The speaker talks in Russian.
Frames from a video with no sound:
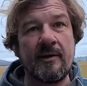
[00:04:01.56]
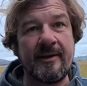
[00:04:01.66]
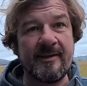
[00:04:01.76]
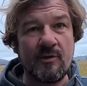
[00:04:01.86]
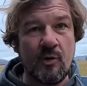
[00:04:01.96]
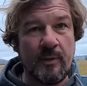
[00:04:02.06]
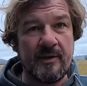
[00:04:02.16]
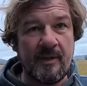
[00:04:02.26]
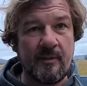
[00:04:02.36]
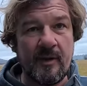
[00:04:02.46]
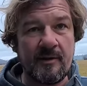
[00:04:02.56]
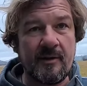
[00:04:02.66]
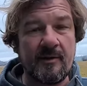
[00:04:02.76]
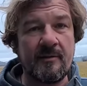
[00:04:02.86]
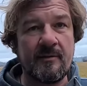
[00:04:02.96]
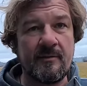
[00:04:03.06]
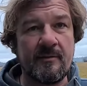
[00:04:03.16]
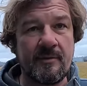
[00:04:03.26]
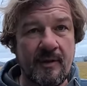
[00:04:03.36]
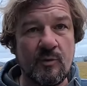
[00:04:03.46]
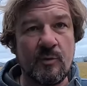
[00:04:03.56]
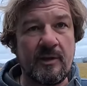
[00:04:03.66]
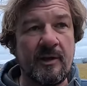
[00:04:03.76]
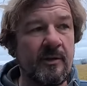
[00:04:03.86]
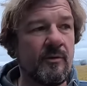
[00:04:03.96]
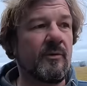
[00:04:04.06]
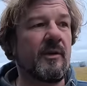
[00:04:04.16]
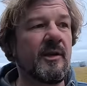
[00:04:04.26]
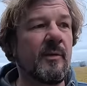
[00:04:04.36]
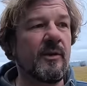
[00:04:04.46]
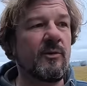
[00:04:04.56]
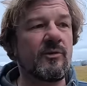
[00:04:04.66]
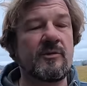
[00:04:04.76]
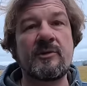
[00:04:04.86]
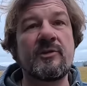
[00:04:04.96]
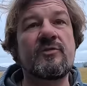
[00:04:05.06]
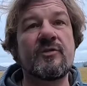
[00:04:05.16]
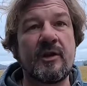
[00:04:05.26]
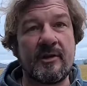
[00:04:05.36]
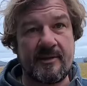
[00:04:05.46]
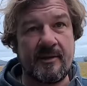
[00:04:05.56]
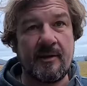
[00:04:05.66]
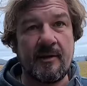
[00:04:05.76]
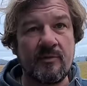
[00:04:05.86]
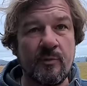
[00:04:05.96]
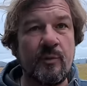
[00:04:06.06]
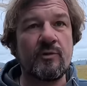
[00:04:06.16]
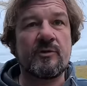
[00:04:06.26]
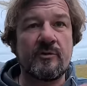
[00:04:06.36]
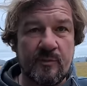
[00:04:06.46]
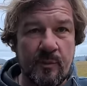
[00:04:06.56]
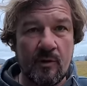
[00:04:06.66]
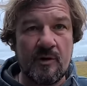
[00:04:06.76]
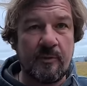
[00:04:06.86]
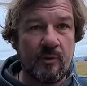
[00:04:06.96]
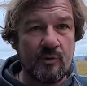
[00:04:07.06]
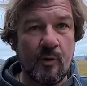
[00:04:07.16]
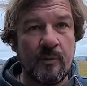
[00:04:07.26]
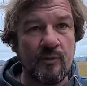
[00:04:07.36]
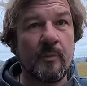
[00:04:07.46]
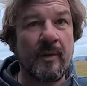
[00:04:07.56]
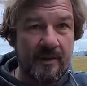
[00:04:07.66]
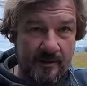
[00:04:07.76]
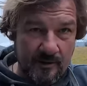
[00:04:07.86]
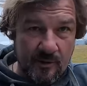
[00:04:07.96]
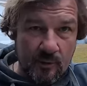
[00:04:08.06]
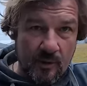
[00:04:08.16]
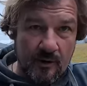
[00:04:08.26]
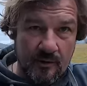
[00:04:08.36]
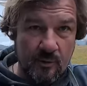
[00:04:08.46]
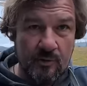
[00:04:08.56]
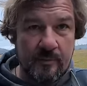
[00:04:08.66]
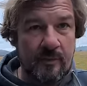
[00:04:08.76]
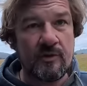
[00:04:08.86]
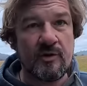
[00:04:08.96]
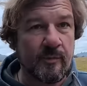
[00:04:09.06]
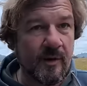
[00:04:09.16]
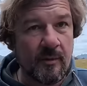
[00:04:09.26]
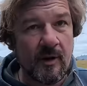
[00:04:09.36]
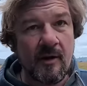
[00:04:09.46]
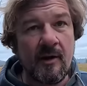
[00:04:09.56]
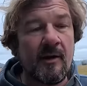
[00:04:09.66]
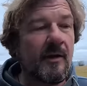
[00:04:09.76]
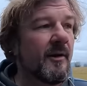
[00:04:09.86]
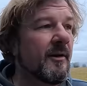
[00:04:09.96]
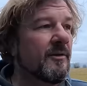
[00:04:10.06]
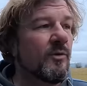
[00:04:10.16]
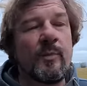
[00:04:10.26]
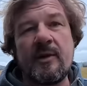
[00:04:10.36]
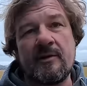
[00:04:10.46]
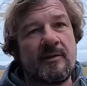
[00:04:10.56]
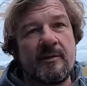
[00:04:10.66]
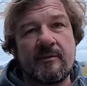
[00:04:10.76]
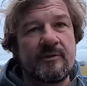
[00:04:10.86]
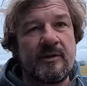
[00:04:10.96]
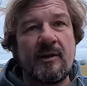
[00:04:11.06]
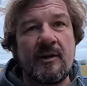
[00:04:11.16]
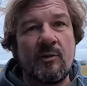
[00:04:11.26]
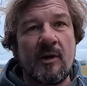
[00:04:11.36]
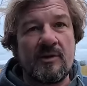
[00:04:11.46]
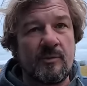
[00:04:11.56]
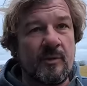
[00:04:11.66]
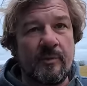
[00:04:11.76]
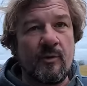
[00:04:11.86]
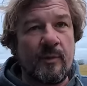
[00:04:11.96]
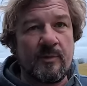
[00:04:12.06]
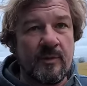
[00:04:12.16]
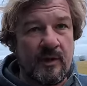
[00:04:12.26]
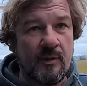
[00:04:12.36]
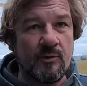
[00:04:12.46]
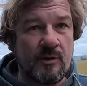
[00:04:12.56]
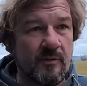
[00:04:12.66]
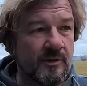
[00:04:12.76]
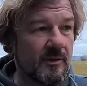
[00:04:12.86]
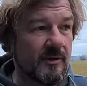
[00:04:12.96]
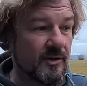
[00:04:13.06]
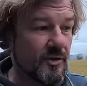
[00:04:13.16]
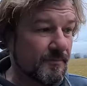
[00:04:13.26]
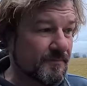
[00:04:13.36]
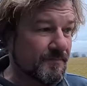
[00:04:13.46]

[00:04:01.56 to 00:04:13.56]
Если купить элементы на эту батарею, они обойдутся тысяч шесть. Ну, плюс сборка, плюс то, плюс все понятно, интеллектуальный труд и прочее, прибыль. Ну, блин, это за гранью разума покупать батарейку за 20 тысяч.